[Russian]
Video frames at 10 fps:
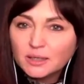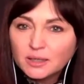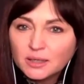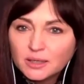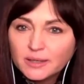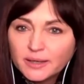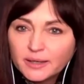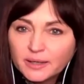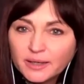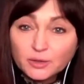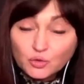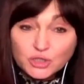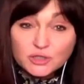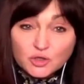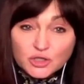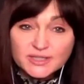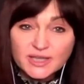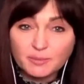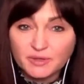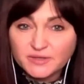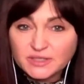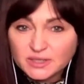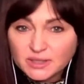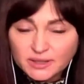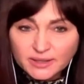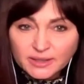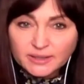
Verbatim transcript: Угу. Это очень сложная схема, ведь э,